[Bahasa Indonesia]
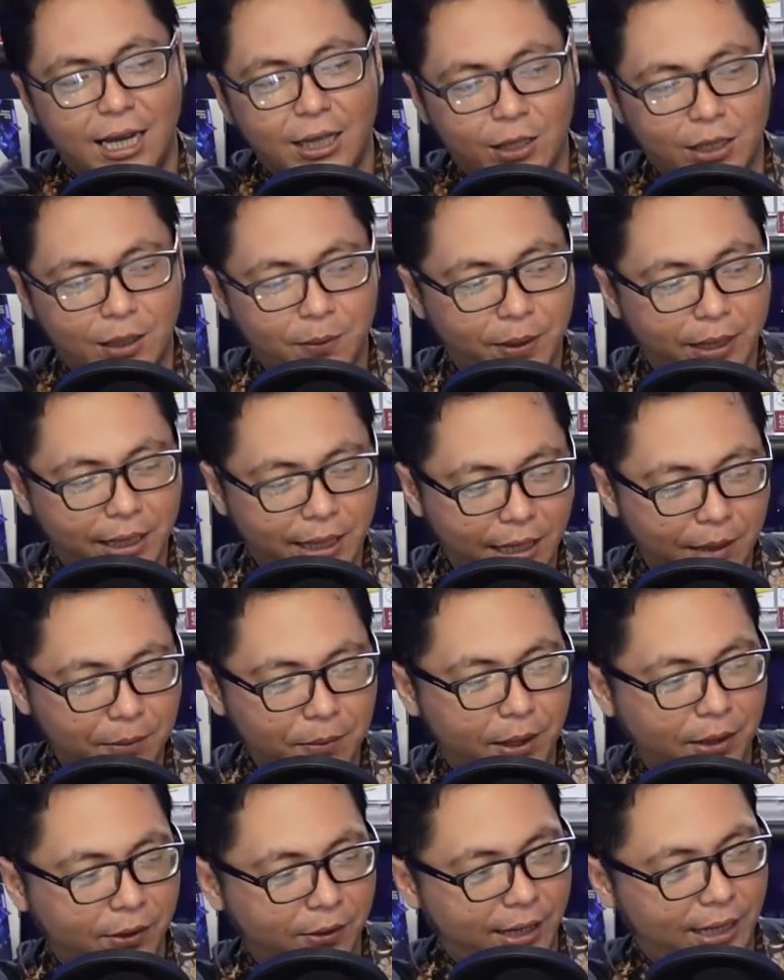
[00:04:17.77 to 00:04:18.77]
Jadi bagian
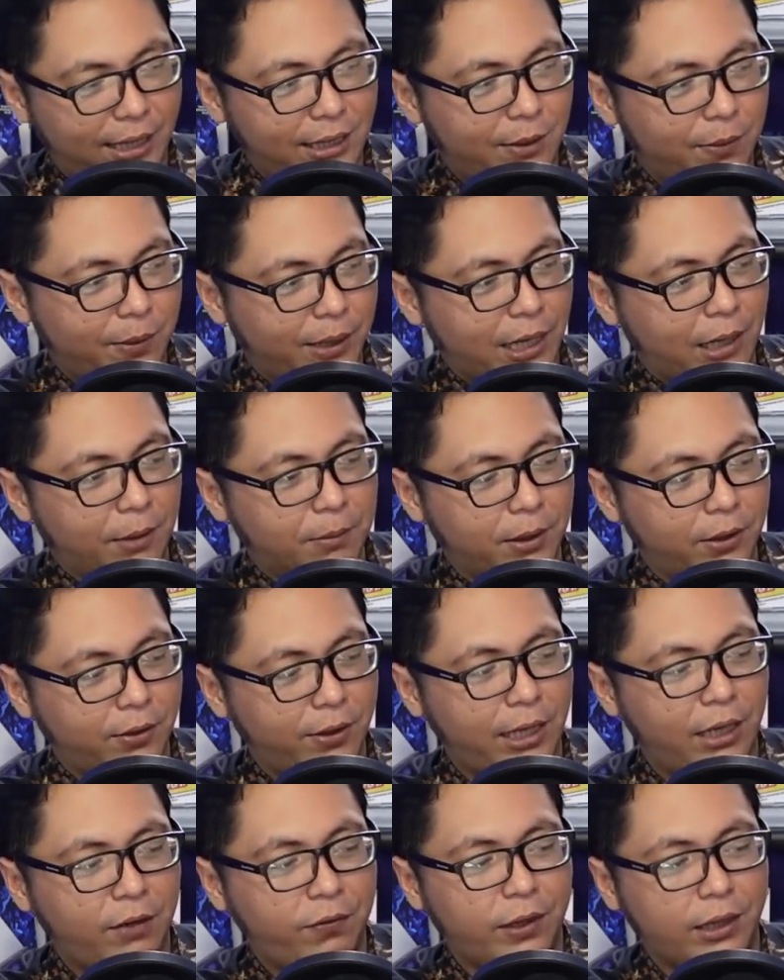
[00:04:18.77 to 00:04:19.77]
bawah, di bagian bawah
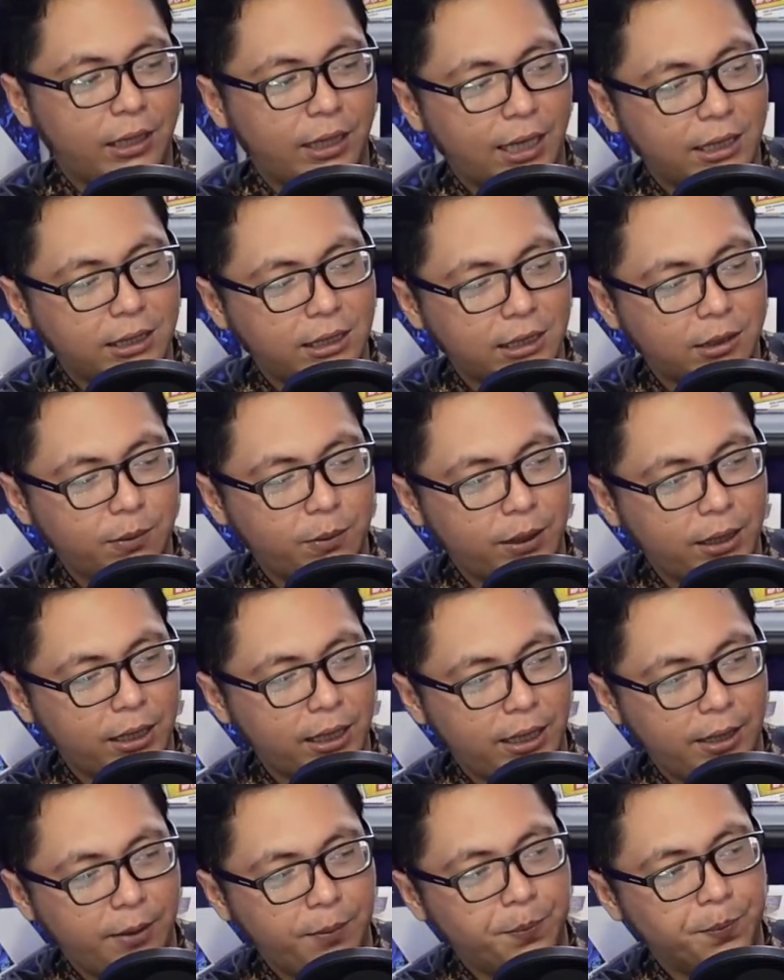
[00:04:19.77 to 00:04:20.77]
ini ventilasinya seperti
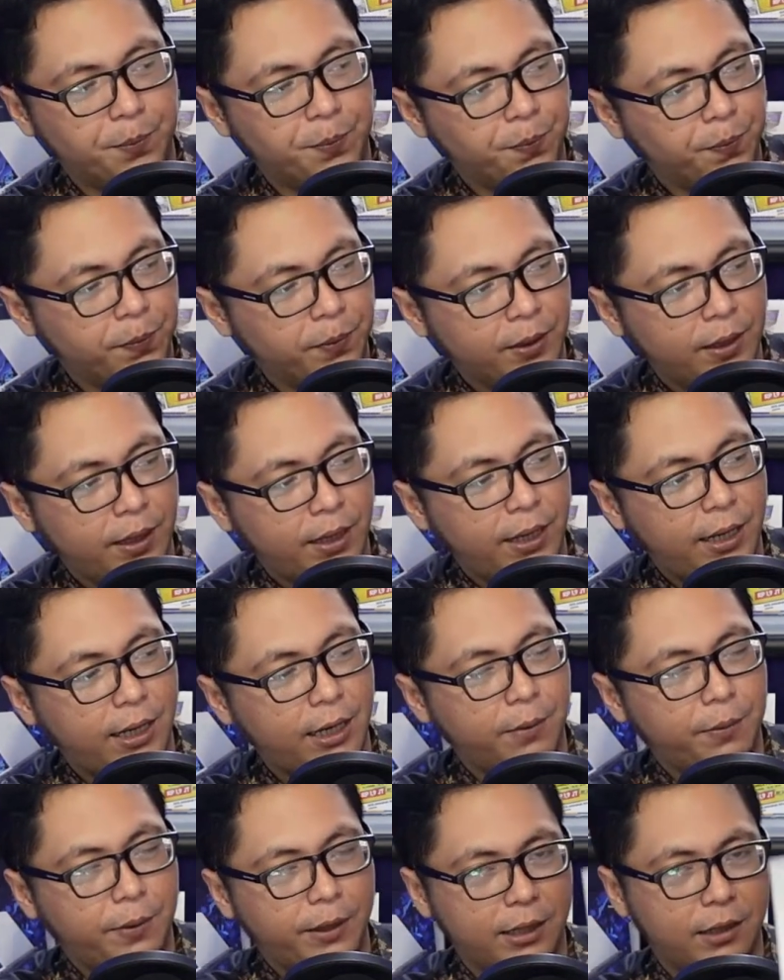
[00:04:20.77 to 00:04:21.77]
ini. Ini
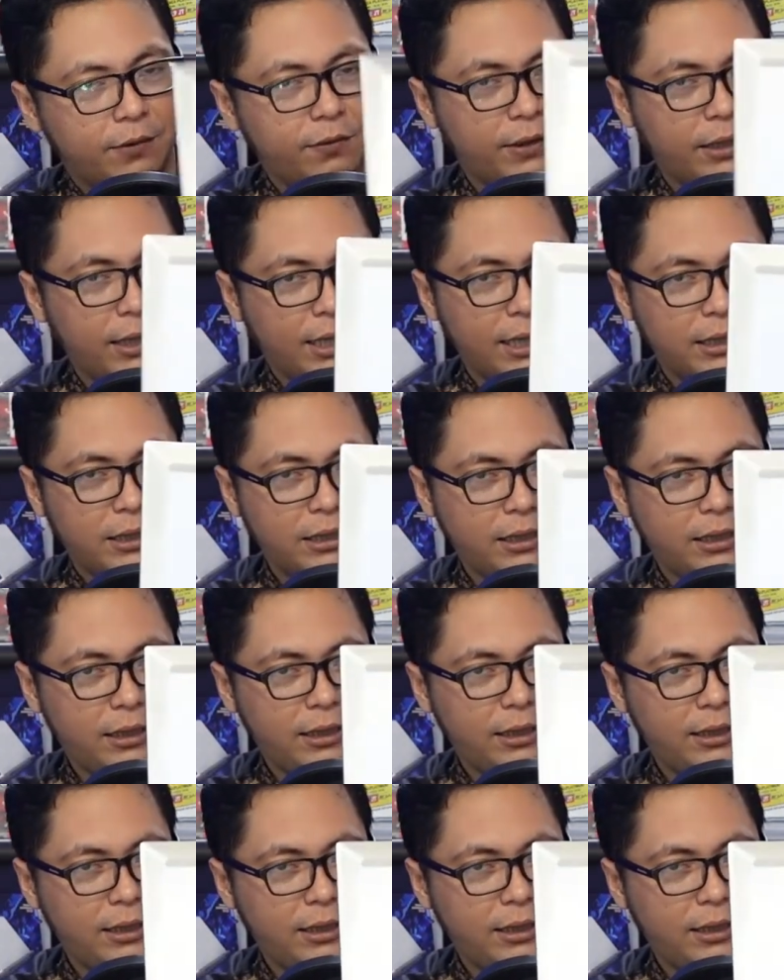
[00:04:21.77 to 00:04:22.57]
enak banget ventilasi.